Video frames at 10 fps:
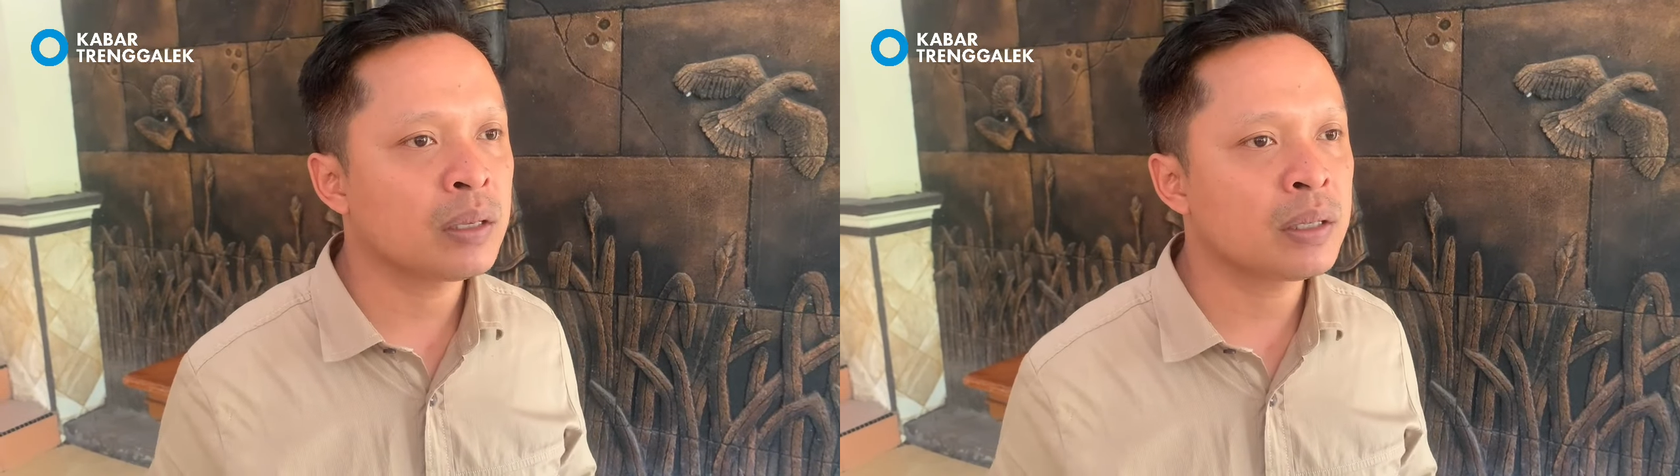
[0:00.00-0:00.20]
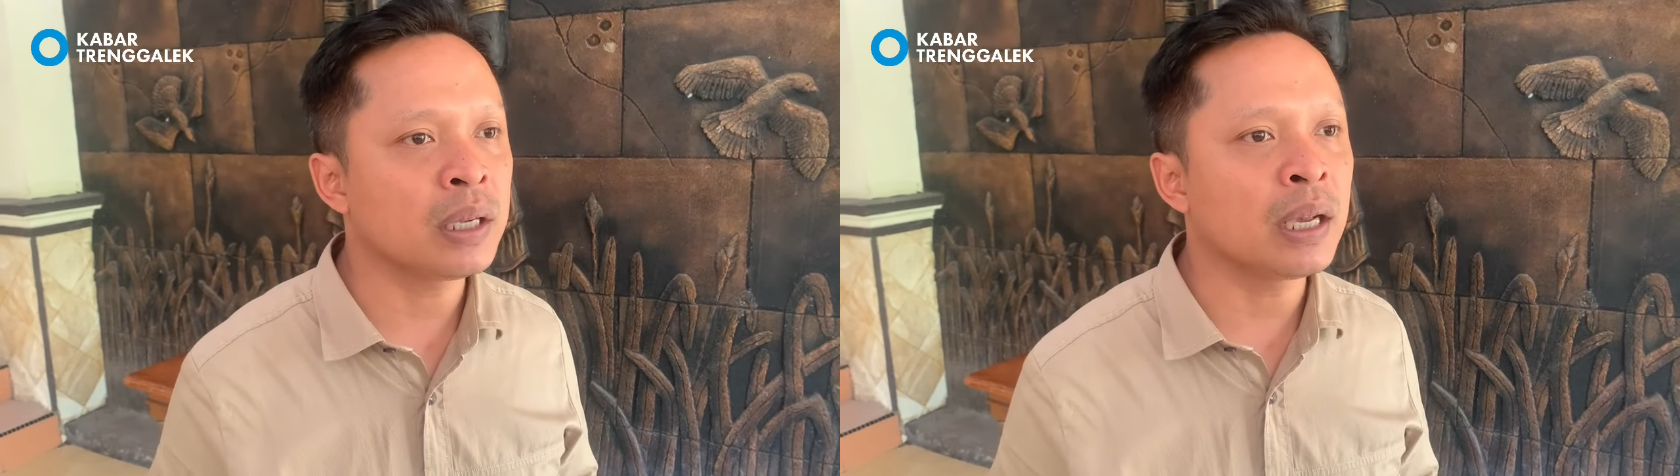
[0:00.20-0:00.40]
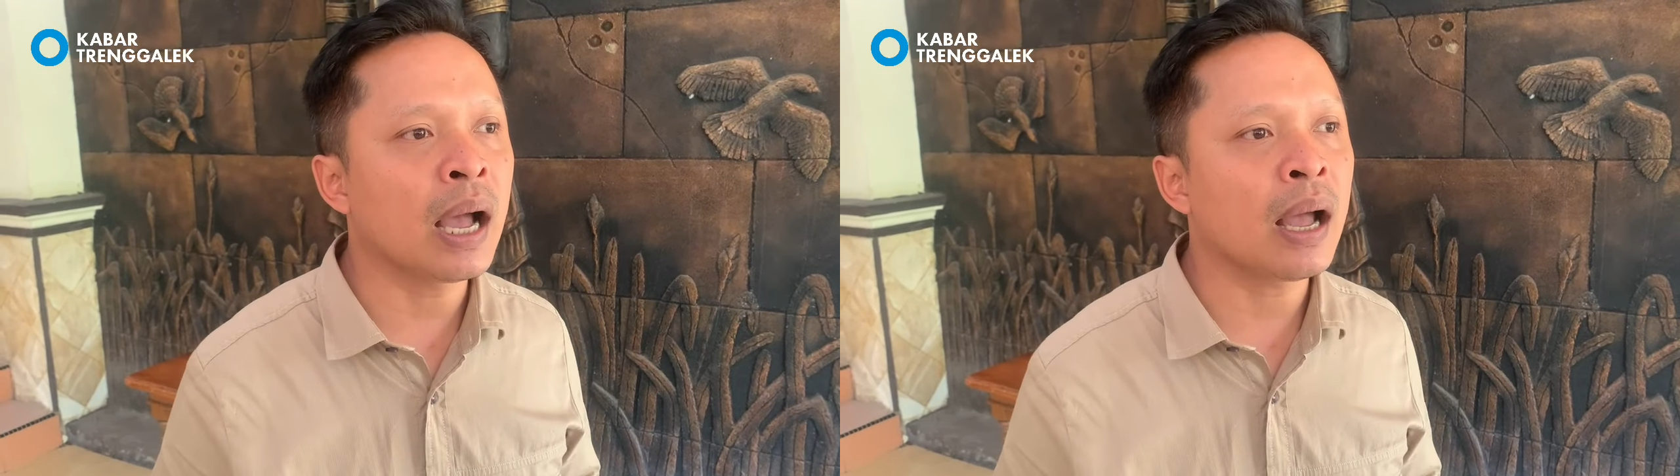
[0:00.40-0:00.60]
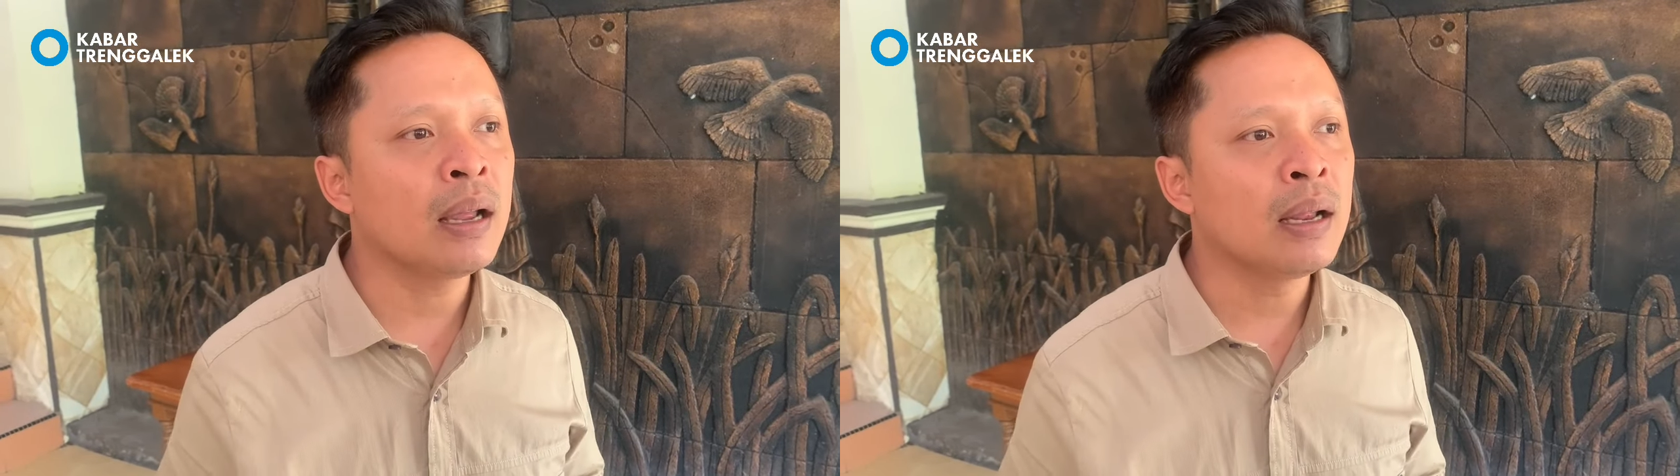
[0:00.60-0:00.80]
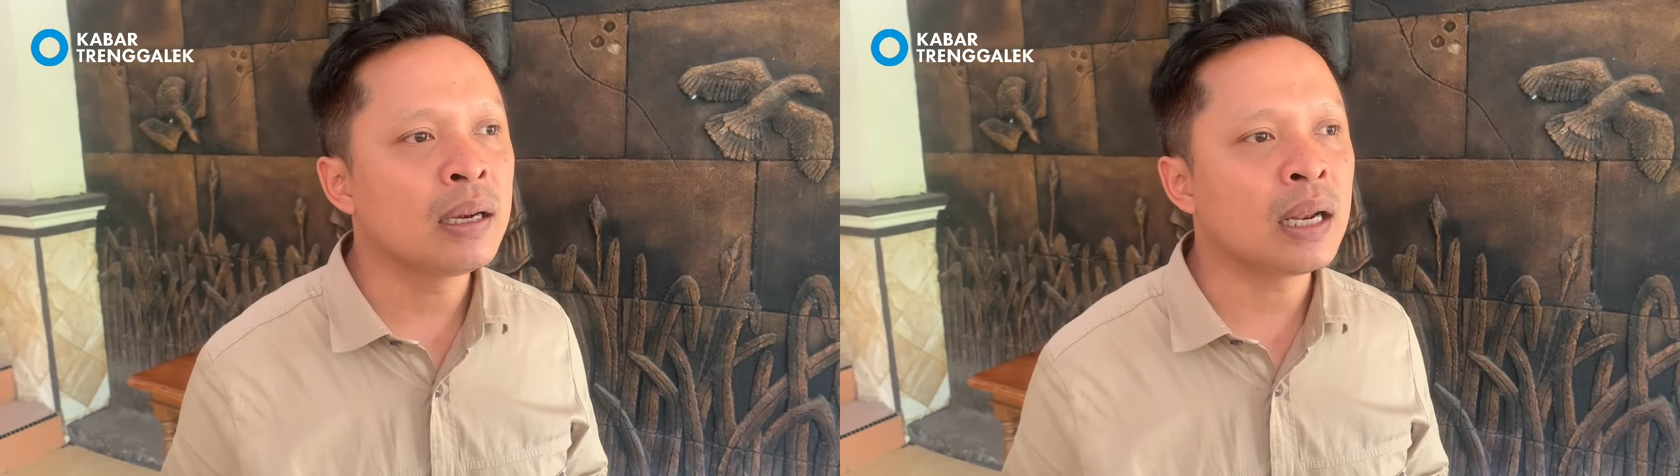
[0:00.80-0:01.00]
Sehingga
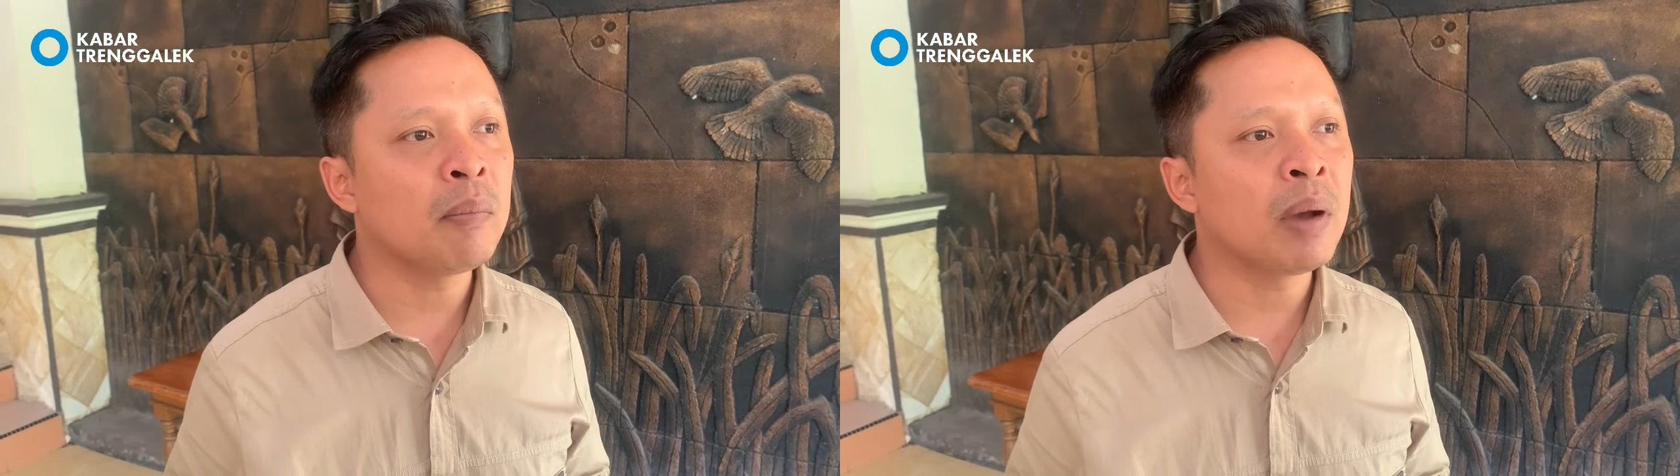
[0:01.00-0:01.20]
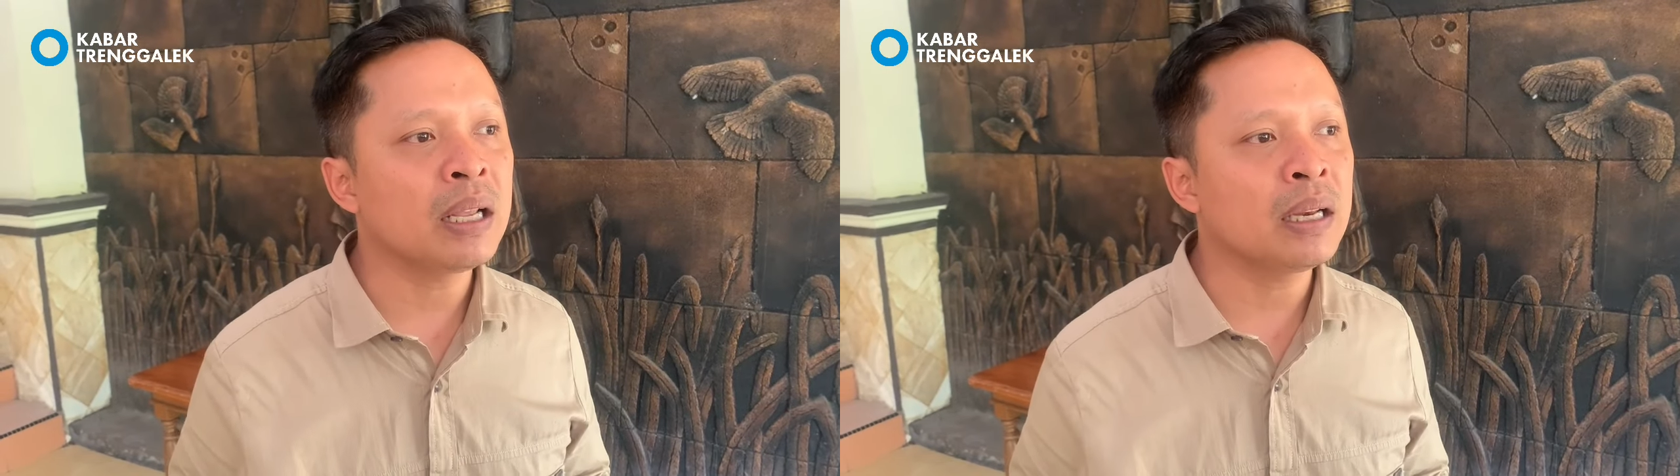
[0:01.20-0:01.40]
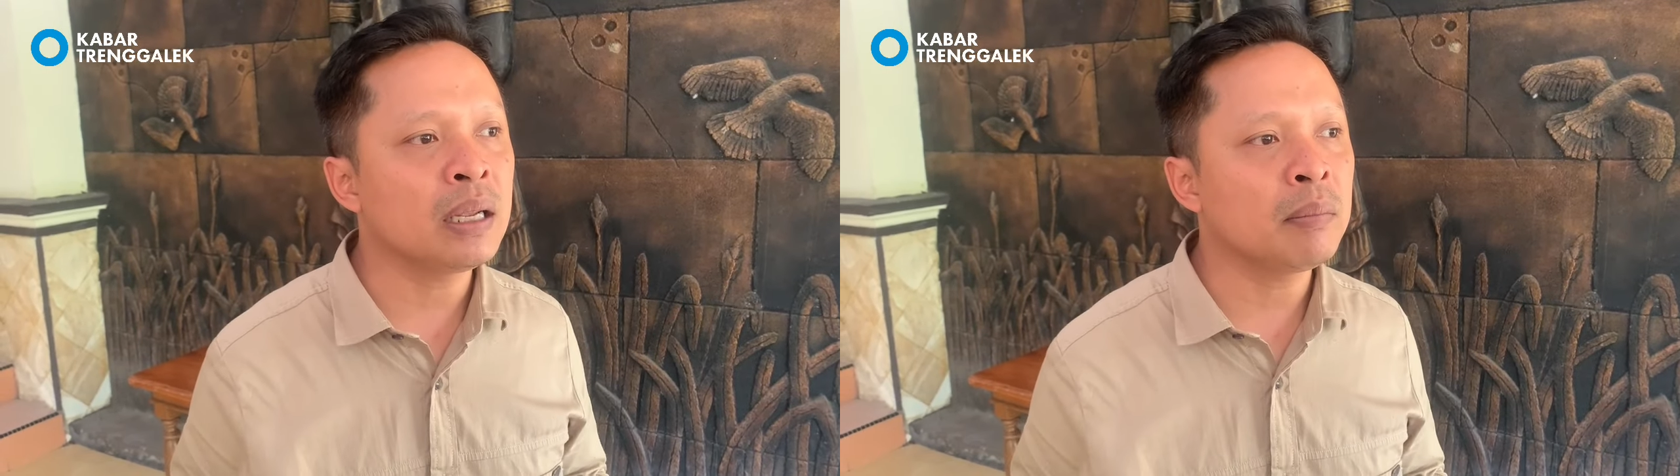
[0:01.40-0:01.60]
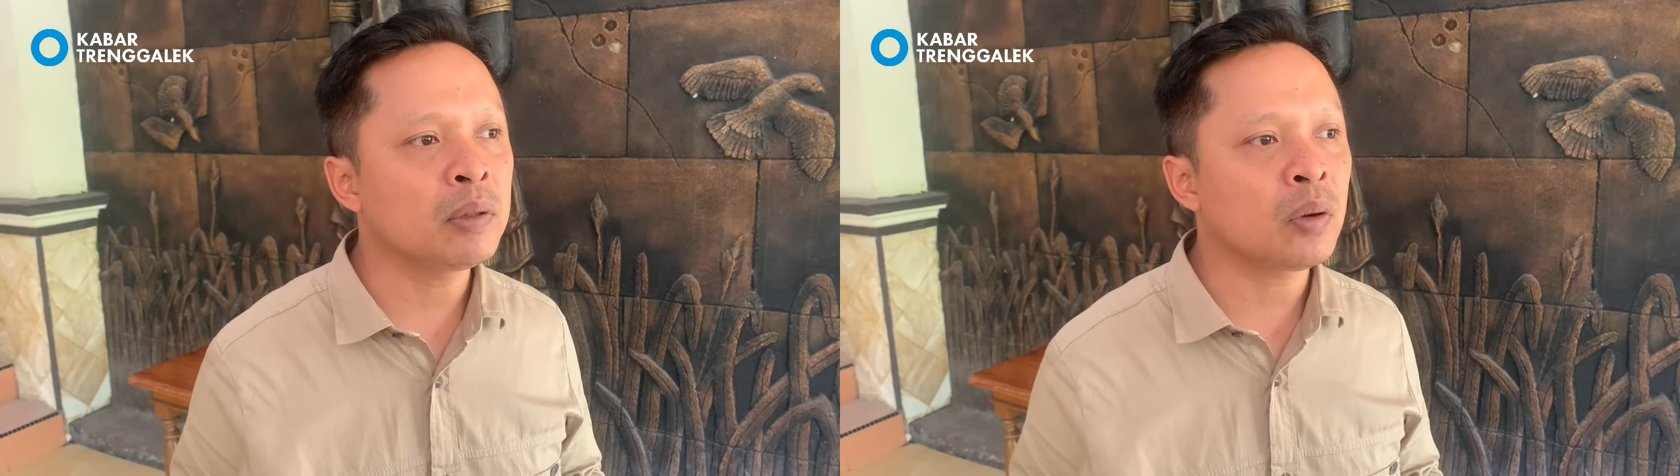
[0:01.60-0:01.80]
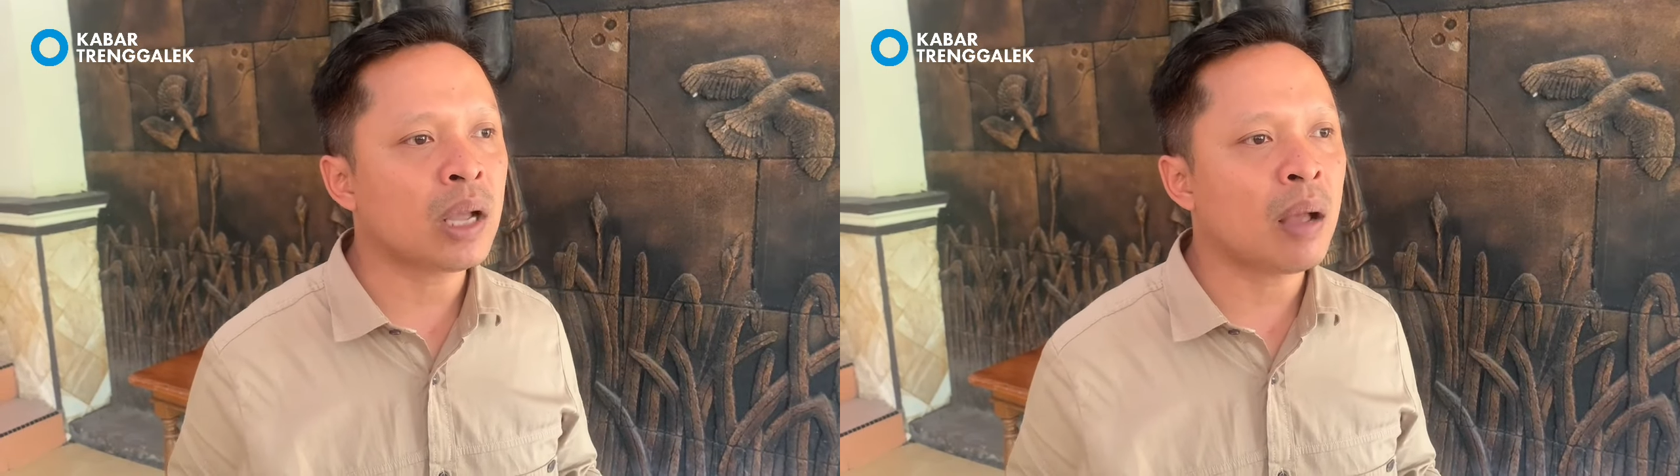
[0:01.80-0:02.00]
dalam hal ini
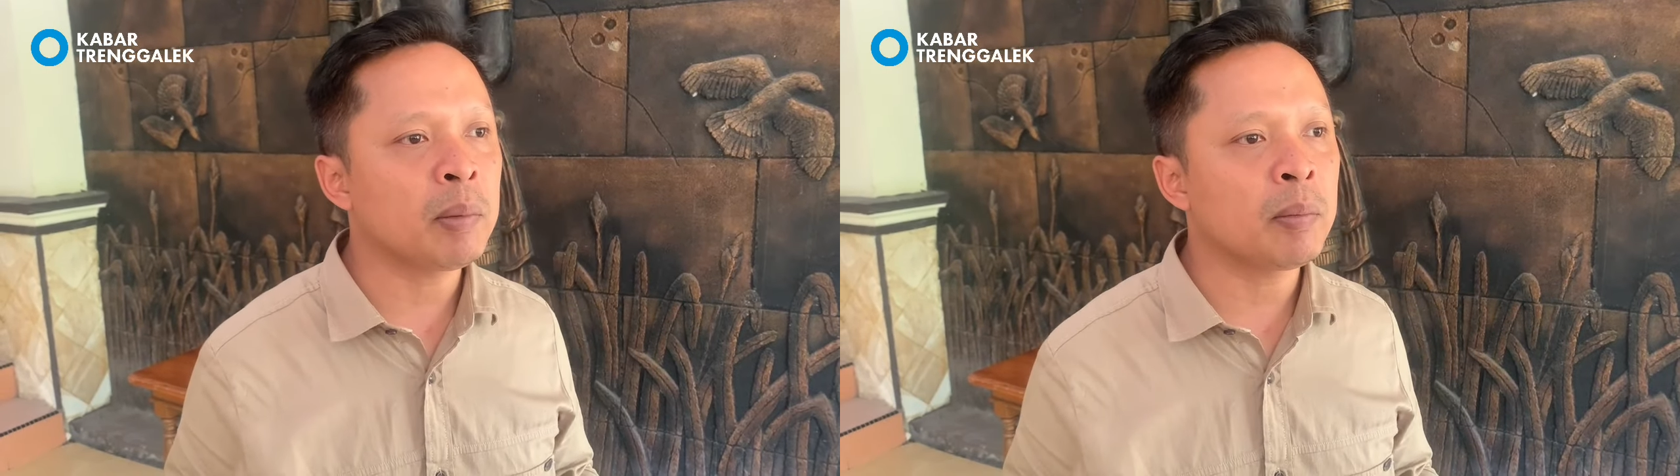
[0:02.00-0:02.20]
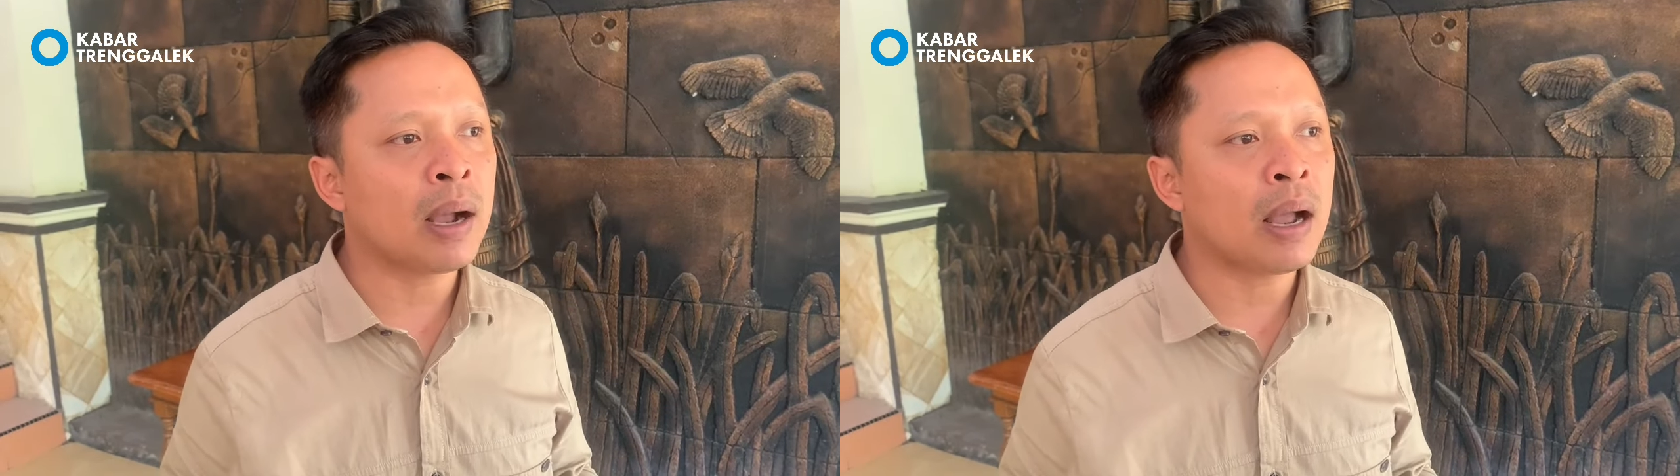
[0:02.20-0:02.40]
menurut kami memang